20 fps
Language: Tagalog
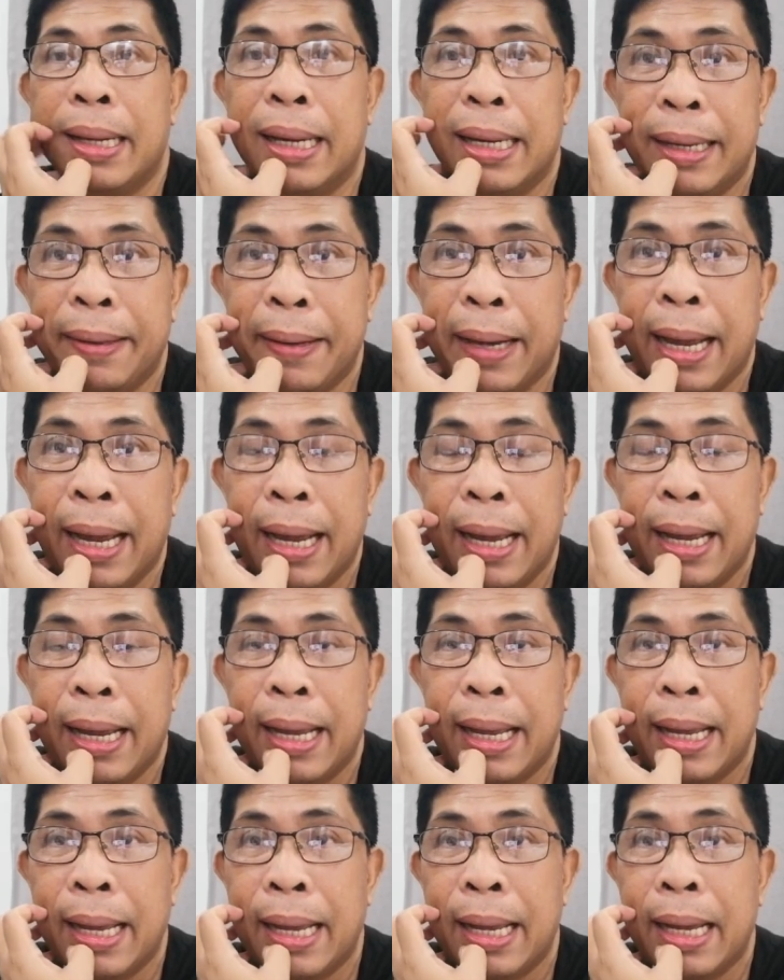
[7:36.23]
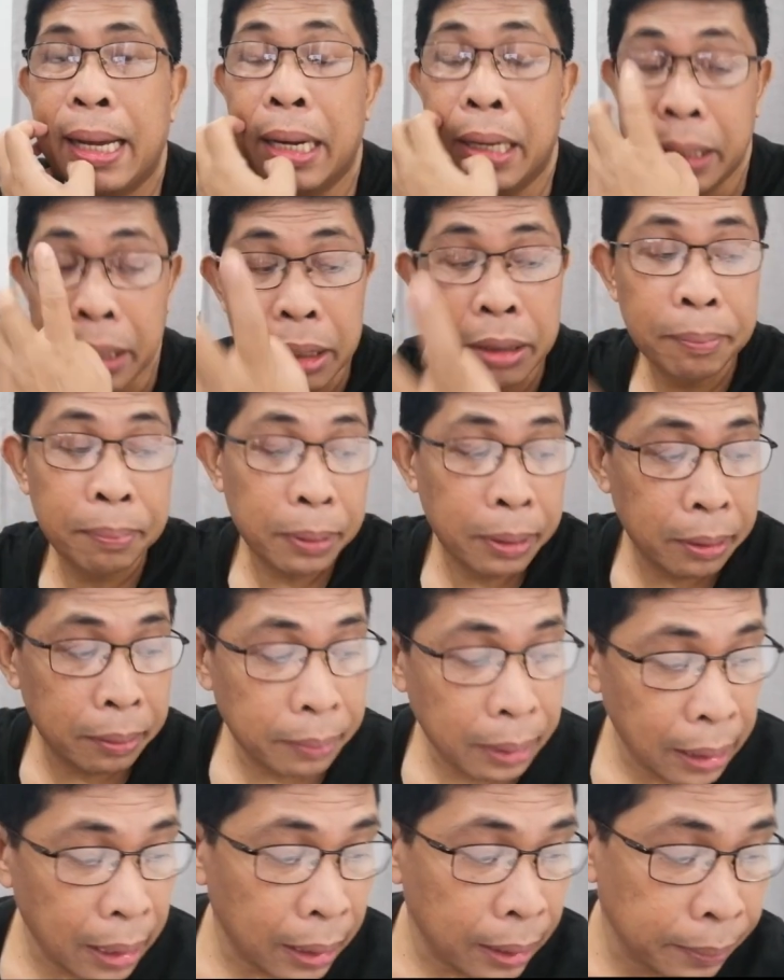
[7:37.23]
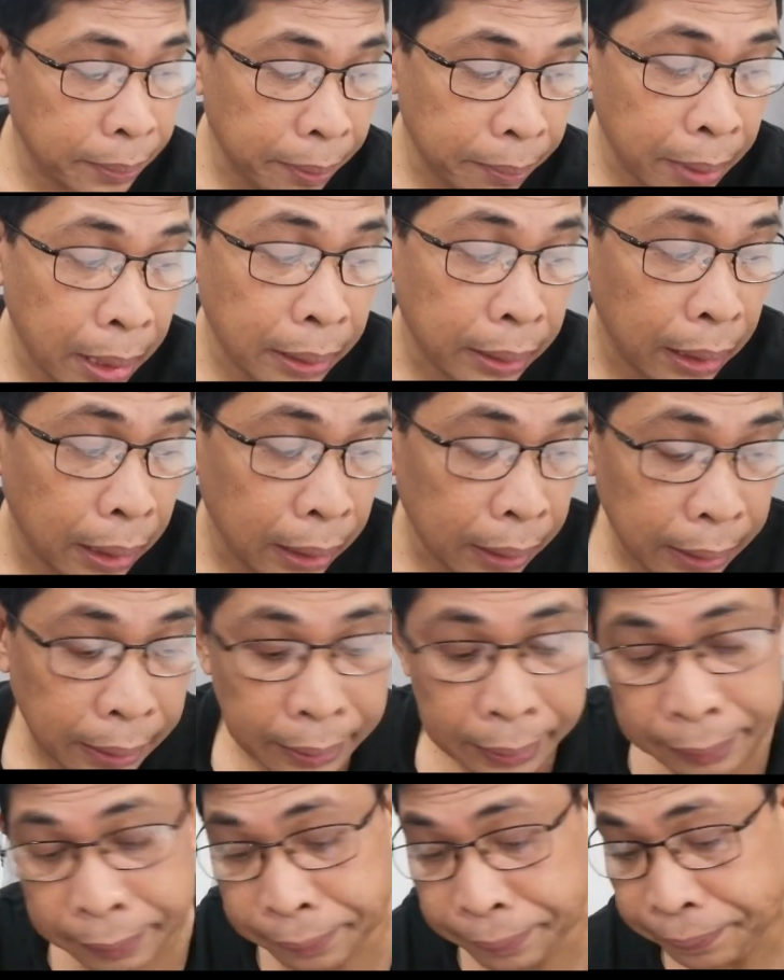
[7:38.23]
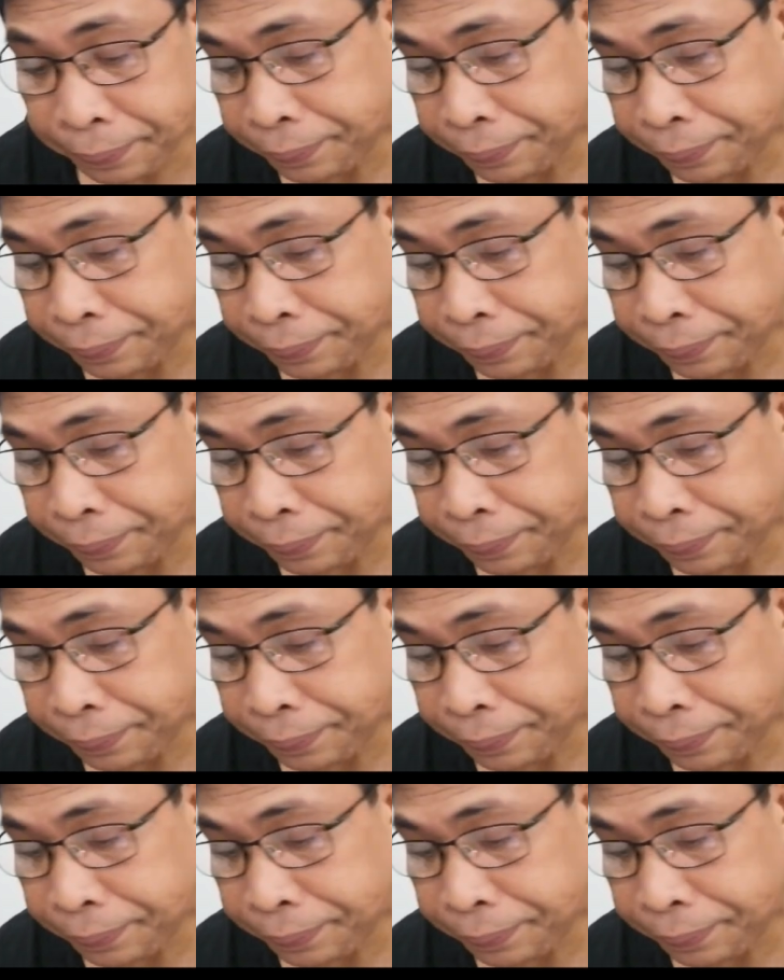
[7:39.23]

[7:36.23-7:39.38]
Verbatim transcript: Ah, ba? Ayun po, mga kababayan.